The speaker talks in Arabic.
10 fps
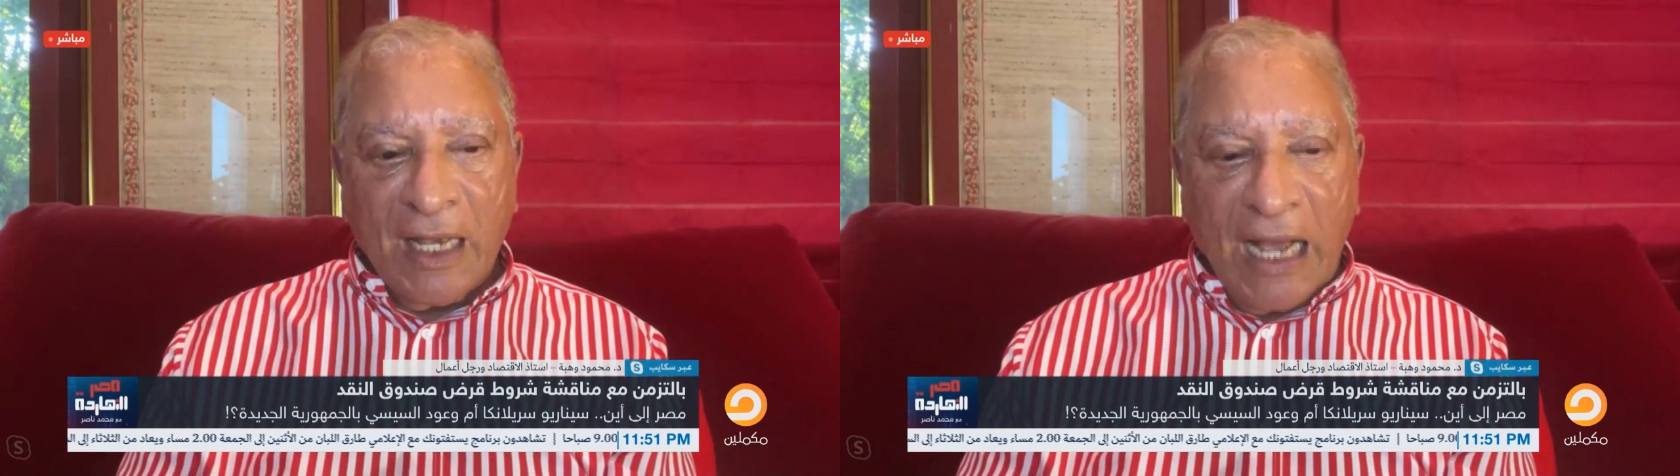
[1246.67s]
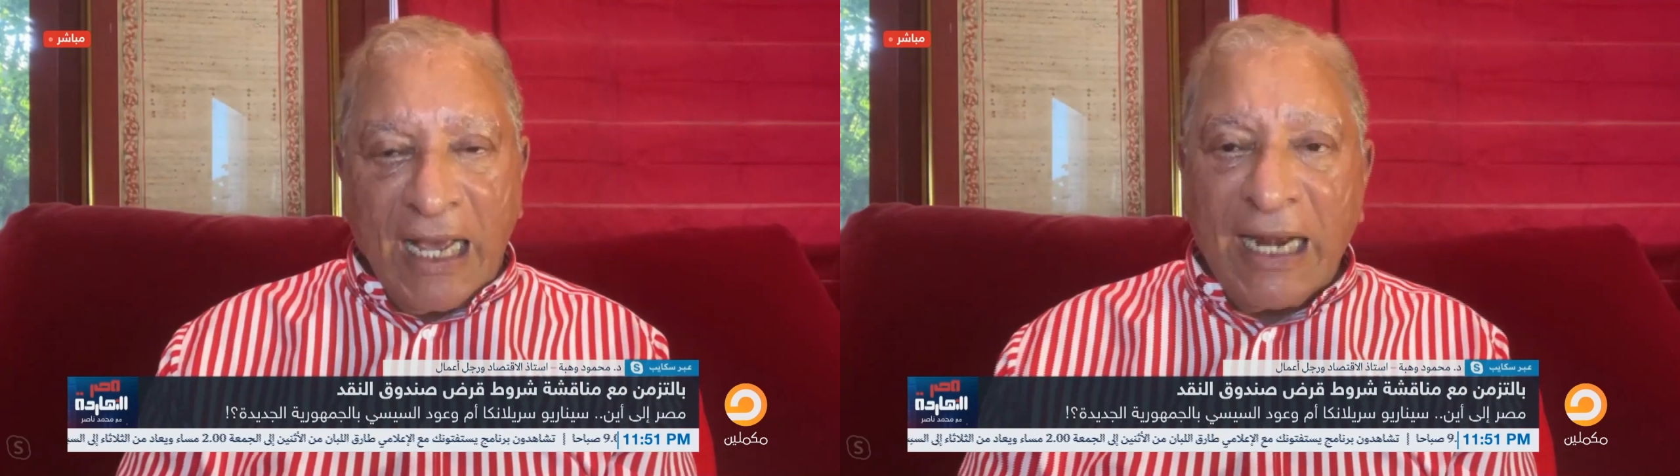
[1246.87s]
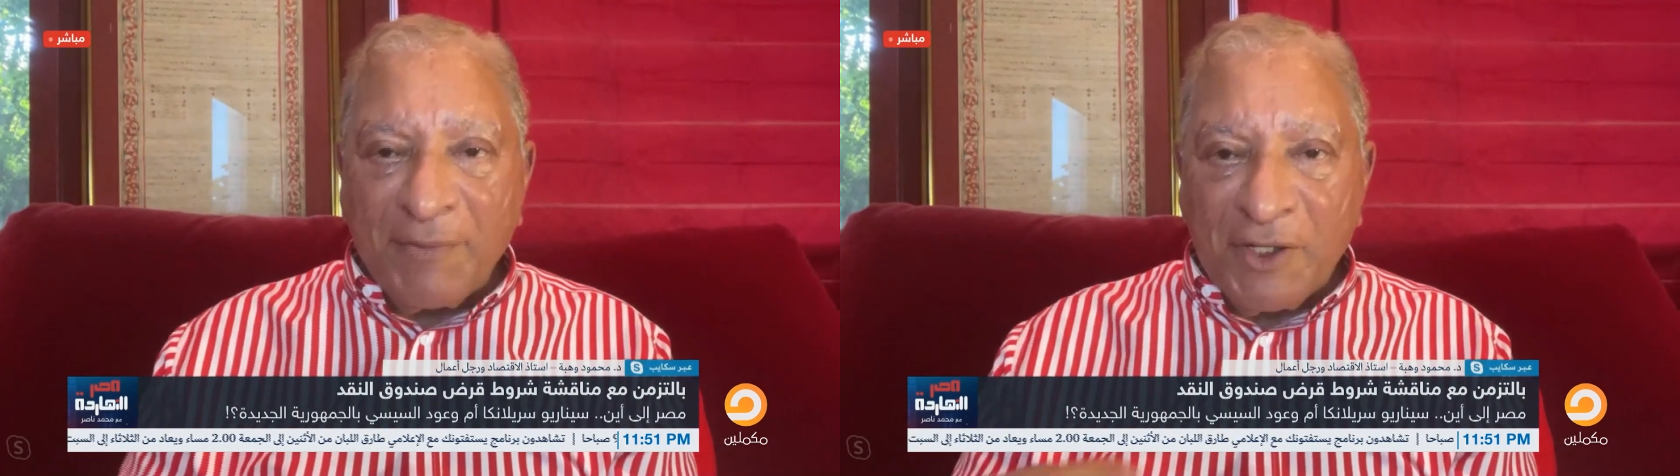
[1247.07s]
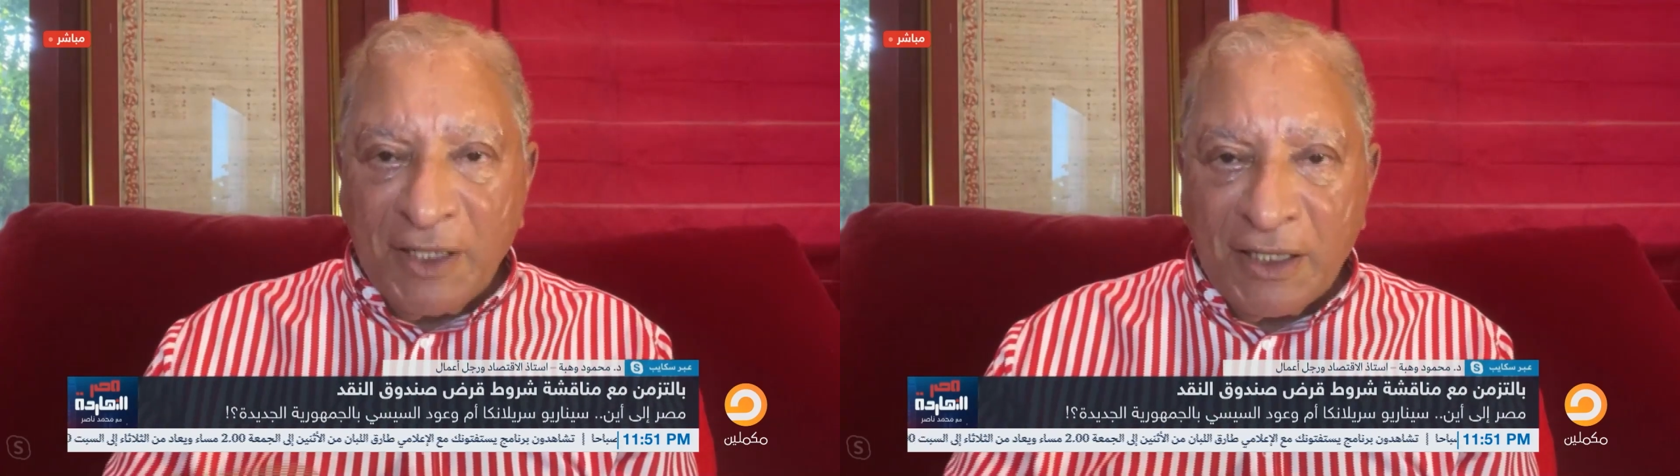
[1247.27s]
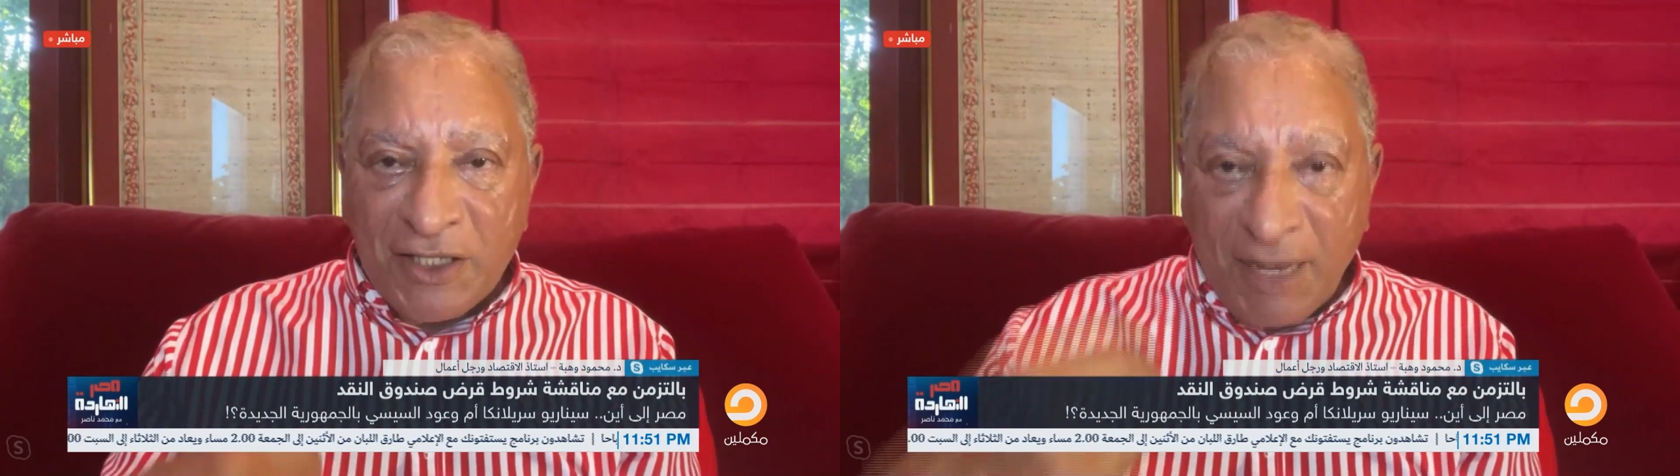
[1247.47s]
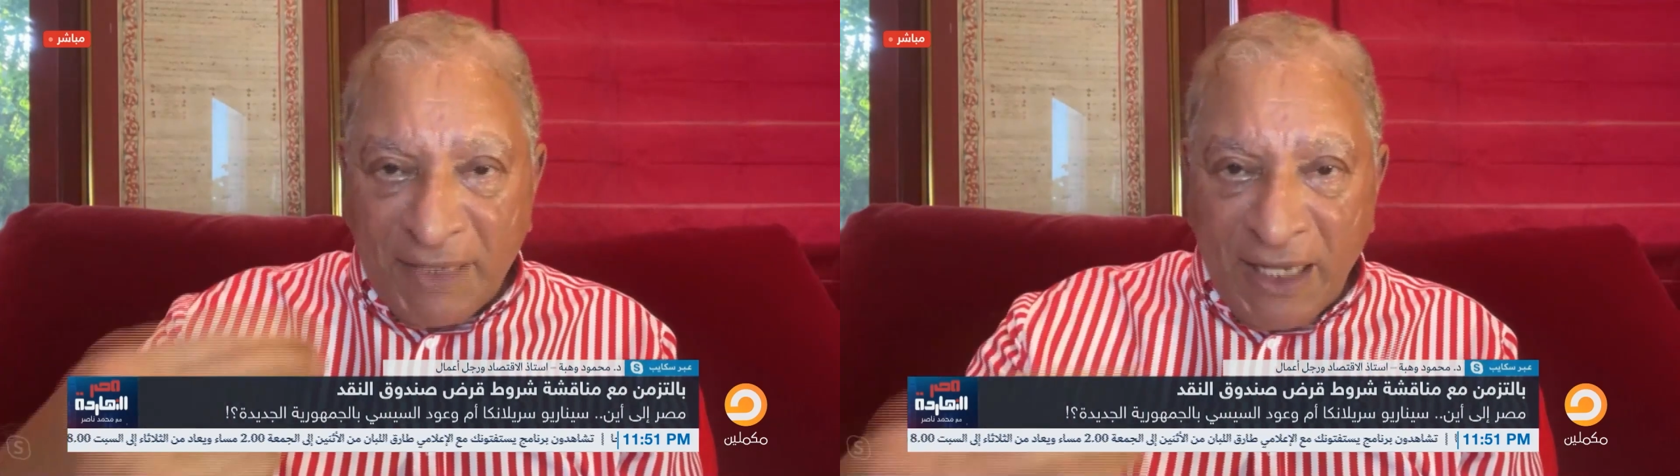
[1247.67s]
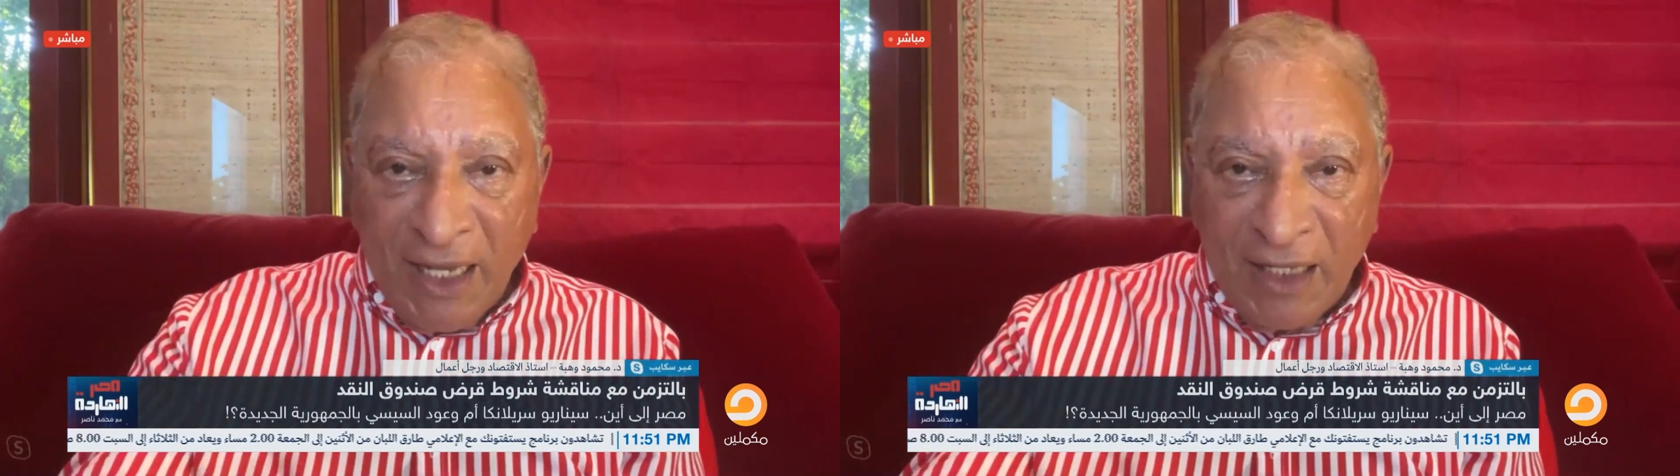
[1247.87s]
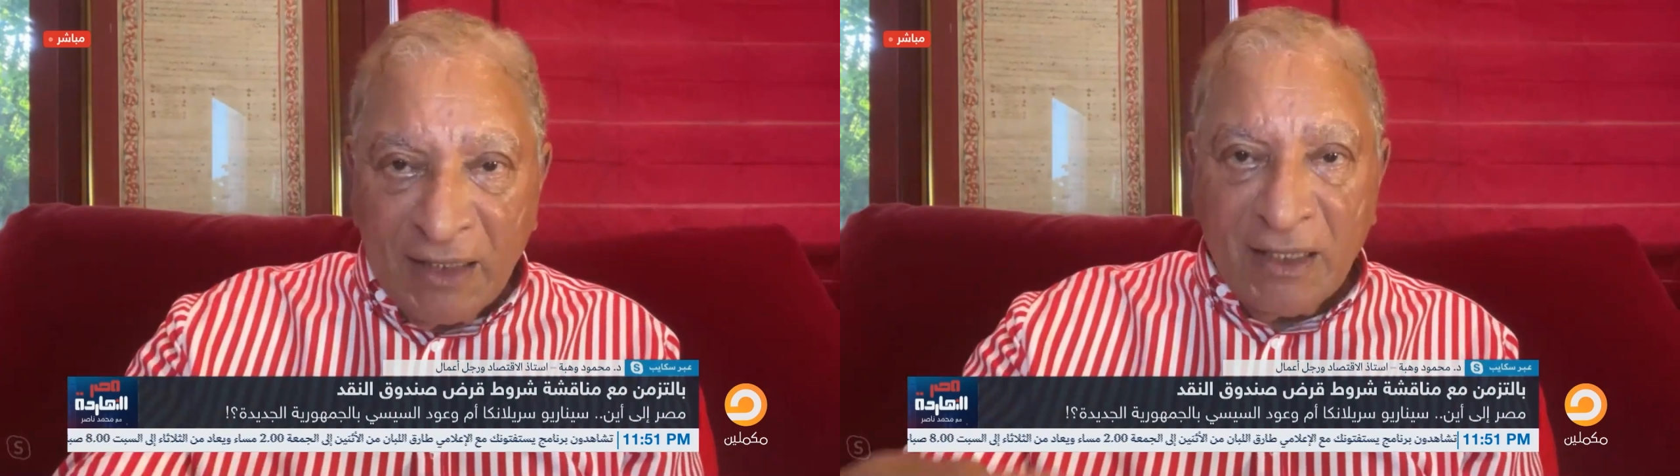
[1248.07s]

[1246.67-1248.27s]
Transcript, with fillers: انا النظام ده